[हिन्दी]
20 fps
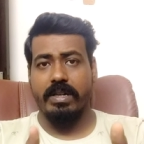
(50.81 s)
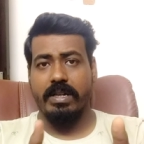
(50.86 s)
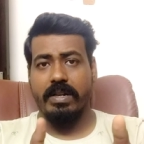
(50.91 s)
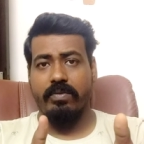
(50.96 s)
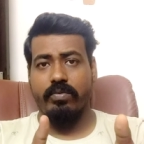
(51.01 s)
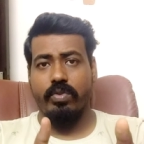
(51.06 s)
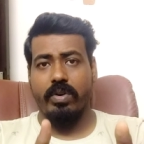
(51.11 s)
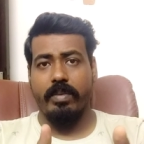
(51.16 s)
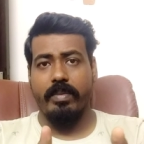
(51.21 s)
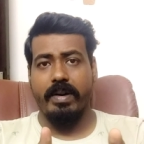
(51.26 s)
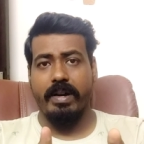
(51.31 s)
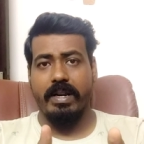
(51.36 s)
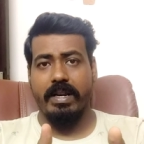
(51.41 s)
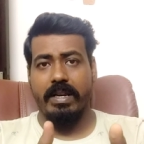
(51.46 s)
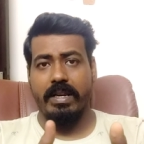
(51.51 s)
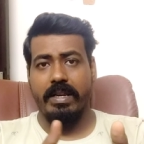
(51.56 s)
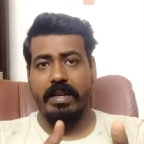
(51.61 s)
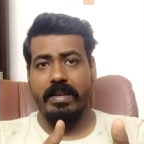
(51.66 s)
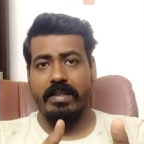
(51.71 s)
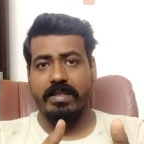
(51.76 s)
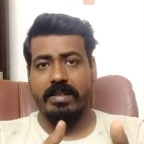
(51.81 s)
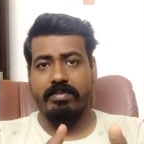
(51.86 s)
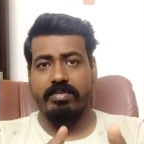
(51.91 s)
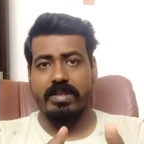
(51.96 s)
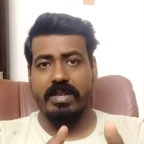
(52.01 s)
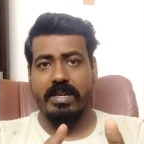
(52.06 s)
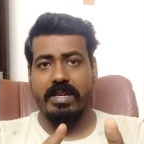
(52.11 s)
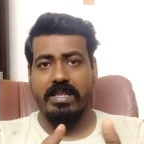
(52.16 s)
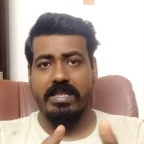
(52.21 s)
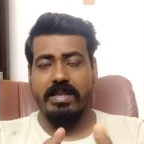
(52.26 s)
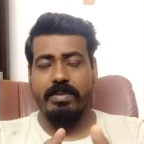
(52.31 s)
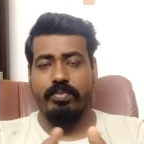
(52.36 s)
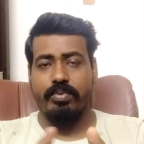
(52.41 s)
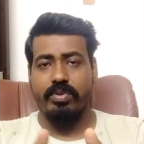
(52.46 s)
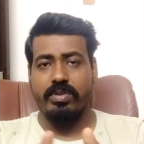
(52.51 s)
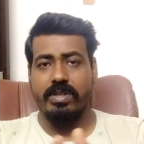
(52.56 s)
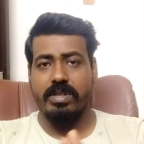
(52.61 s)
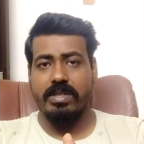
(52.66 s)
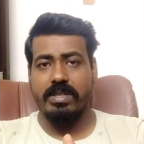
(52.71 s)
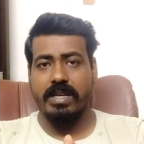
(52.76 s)
करना वो हमारे लिए सबसे इजी
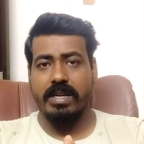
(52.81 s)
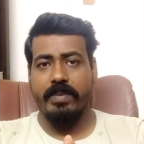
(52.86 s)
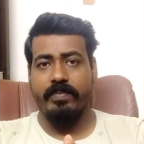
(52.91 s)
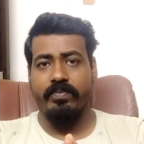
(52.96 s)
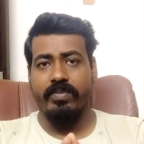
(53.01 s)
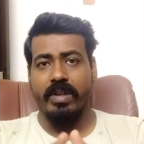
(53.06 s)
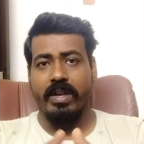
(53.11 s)
प्रोसेस है